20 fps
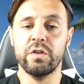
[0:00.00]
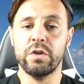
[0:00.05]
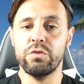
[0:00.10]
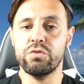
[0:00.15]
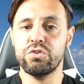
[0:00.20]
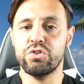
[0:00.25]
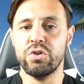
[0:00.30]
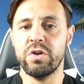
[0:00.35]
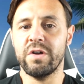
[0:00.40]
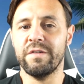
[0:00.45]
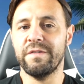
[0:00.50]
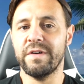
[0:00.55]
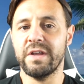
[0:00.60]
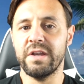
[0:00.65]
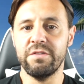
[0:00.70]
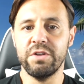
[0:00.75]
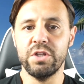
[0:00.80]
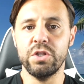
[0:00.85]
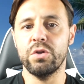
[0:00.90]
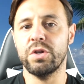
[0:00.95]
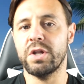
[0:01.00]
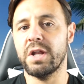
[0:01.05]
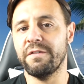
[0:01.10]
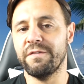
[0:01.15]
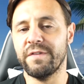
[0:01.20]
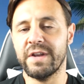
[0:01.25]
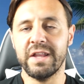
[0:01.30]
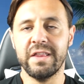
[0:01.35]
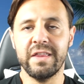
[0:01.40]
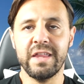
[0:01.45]
se riuscirò a fare video nel
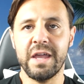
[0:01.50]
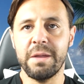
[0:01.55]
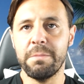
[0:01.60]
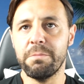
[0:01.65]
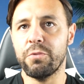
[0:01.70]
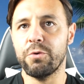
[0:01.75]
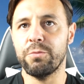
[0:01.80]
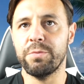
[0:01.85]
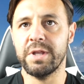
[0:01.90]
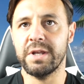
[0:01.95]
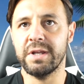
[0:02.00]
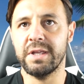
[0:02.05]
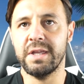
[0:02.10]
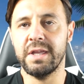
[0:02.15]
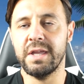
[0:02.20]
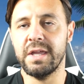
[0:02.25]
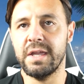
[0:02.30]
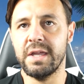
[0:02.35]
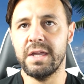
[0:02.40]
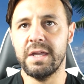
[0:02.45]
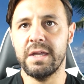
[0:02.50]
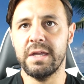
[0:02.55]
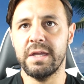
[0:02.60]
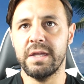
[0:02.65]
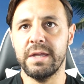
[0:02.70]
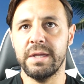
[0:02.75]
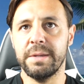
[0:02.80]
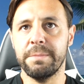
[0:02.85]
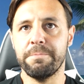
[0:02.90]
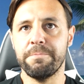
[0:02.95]
frattempo
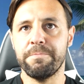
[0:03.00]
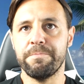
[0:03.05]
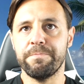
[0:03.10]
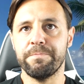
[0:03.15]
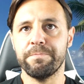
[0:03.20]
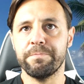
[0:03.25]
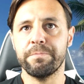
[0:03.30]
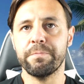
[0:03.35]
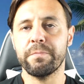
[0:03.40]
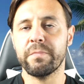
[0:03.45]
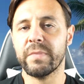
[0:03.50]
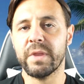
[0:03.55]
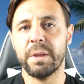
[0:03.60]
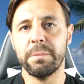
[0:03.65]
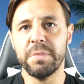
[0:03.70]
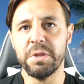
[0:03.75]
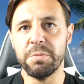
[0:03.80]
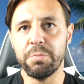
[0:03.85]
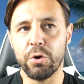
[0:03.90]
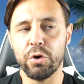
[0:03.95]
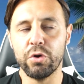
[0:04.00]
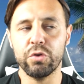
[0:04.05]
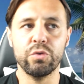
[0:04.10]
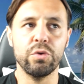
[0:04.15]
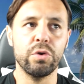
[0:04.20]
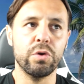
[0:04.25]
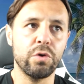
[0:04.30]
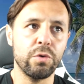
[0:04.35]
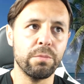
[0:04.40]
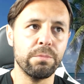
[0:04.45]
perché mm, mi
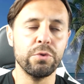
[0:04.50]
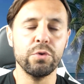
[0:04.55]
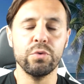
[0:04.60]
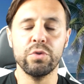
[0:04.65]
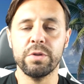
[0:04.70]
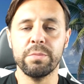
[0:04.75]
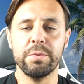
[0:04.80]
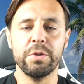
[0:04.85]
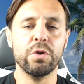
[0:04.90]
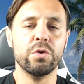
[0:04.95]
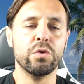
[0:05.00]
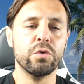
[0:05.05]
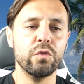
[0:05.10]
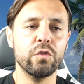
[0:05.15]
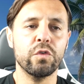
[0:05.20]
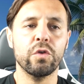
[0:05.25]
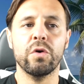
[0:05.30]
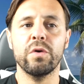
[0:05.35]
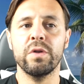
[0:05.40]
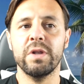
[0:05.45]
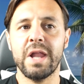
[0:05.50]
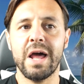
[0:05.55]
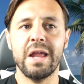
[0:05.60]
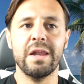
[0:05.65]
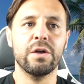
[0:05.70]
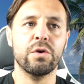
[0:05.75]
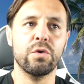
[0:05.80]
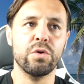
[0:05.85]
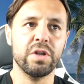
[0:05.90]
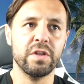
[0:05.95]
porto il computer, però non so là
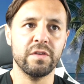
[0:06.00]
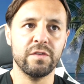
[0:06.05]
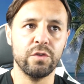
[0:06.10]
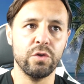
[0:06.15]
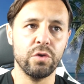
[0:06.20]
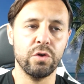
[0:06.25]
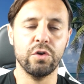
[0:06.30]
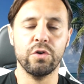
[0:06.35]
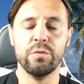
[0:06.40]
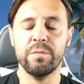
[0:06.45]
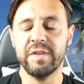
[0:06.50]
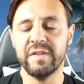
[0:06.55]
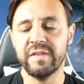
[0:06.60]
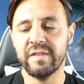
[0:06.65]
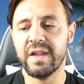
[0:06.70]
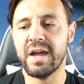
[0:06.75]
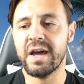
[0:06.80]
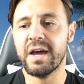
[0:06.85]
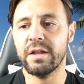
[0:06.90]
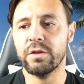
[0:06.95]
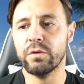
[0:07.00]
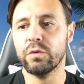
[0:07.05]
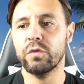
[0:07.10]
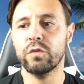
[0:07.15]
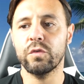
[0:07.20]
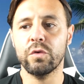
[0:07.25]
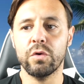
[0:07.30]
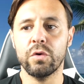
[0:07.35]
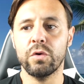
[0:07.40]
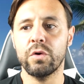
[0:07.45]
la connessione come sta, non
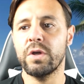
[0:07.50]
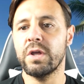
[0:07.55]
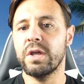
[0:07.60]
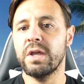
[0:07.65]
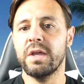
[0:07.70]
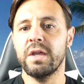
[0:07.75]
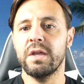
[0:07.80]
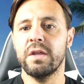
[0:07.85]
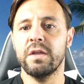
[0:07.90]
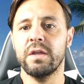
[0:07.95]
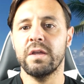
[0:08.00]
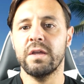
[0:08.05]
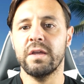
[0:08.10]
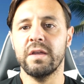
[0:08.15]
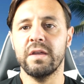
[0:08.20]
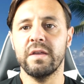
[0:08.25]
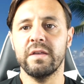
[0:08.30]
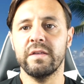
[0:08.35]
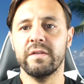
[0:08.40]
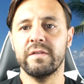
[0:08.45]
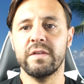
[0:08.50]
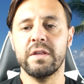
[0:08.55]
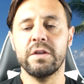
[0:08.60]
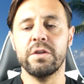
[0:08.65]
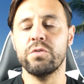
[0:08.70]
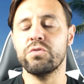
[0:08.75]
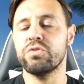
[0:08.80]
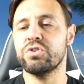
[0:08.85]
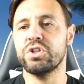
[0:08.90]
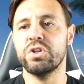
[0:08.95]
so eh, se
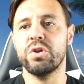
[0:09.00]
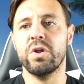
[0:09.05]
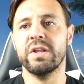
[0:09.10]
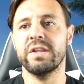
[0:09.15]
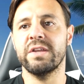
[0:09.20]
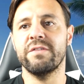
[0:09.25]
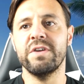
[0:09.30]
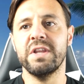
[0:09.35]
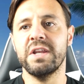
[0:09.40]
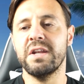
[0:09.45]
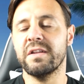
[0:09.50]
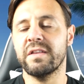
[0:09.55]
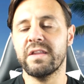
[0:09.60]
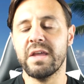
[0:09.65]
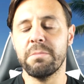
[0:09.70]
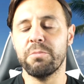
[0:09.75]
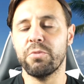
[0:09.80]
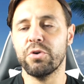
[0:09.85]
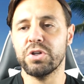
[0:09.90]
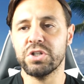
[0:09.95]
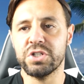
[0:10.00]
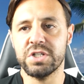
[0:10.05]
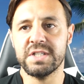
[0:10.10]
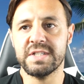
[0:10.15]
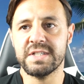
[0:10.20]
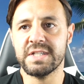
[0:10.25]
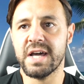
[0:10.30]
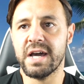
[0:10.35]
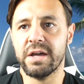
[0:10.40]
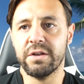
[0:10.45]
riuscirò ad avere il tempo
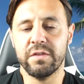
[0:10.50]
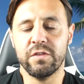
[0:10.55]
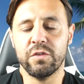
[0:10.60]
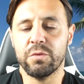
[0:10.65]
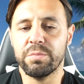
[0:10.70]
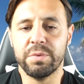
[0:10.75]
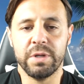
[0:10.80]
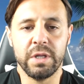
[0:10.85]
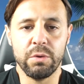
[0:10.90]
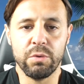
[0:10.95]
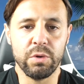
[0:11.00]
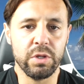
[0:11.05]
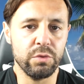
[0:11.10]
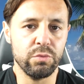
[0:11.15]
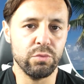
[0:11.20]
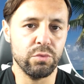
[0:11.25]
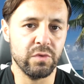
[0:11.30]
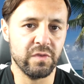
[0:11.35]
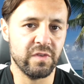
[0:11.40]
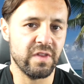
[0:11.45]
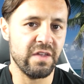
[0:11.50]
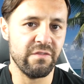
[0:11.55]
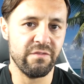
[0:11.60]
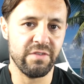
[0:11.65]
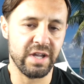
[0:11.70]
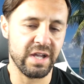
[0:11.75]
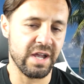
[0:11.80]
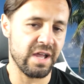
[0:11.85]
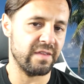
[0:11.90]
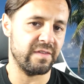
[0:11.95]
necessario, insomma, che quando uno sta in
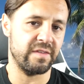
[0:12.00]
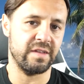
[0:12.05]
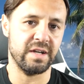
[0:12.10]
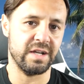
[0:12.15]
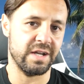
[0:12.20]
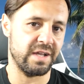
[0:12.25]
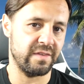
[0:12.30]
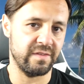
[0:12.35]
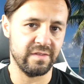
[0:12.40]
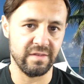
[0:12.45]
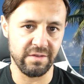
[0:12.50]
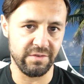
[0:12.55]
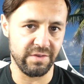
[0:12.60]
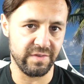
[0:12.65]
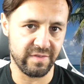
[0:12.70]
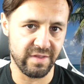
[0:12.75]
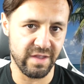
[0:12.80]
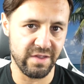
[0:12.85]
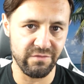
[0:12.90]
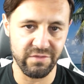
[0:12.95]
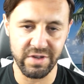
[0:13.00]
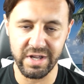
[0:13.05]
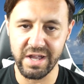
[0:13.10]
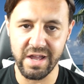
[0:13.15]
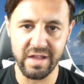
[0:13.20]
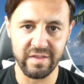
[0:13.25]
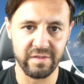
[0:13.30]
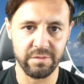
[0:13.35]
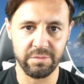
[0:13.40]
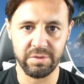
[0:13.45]
vacanza, ragazzi, deve stare in
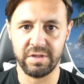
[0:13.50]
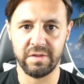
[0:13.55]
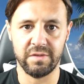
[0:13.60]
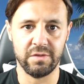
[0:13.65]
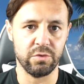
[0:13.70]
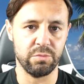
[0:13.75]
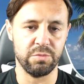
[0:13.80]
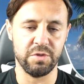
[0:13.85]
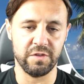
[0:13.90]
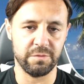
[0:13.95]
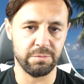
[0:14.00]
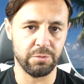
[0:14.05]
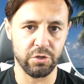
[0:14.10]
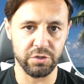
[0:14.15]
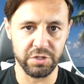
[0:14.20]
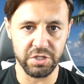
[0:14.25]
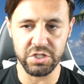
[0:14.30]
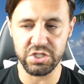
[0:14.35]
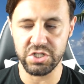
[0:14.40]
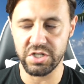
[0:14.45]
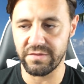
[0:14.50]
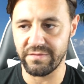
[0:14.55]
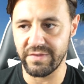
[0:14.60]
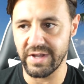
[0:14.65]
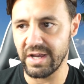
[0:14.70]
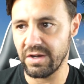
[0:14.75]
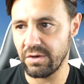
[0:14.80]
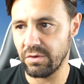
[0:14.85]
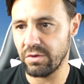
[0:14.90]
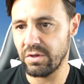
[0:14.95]
vacanza perché se no mi esplode il
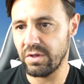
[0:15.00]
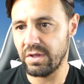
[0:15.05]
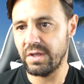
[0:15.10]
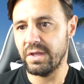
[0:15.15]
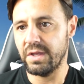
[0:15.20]
cervello